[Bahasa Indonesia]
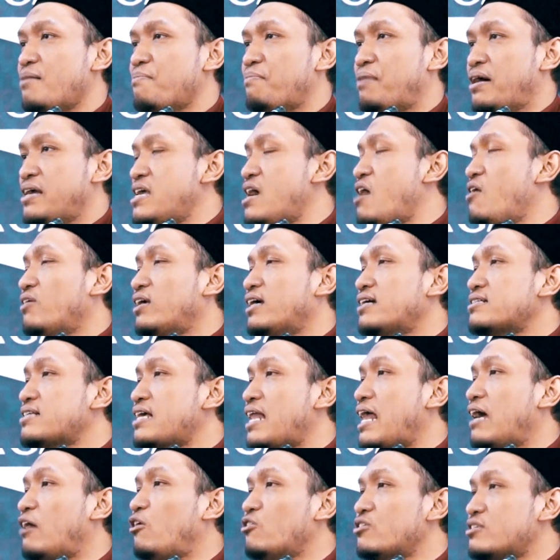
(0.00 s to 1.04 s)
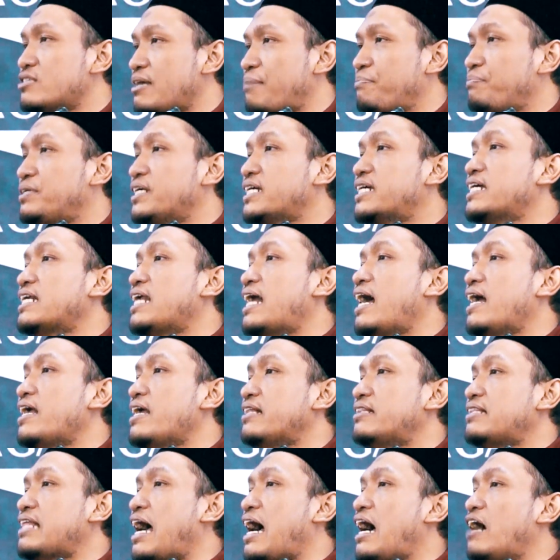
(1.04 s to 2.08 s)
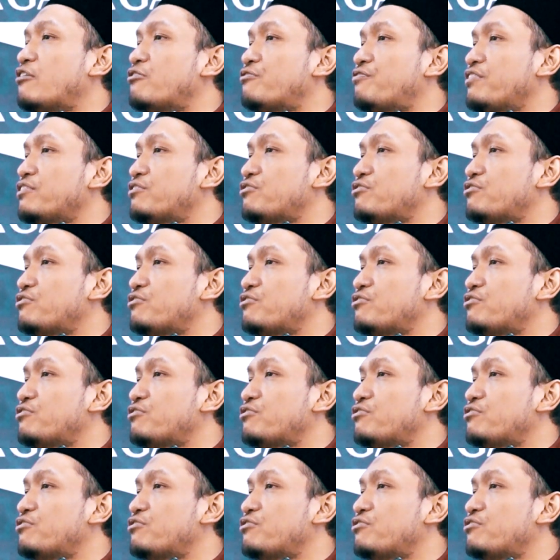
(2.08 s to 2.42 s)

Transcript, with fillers: banyak orang salah konsep dikiranya ta'aruf